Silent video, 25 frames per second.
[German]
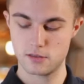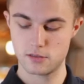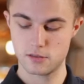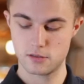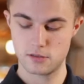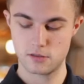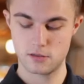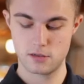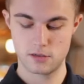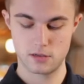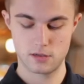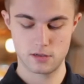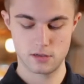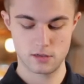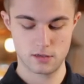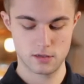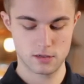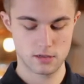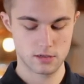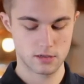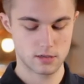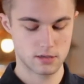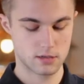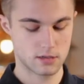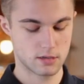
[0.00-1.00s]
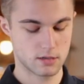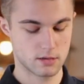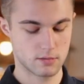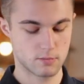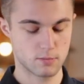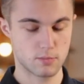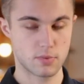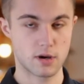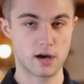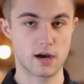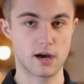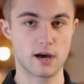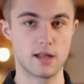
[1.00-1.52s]
sondern
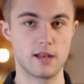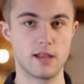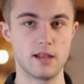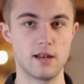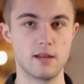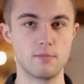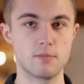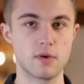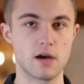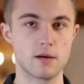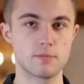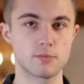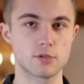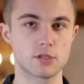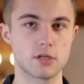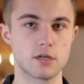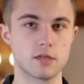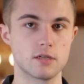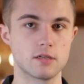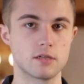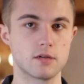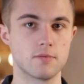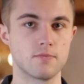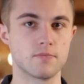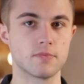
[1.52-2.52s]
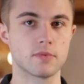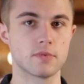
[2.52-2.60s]
parallel im Abstand.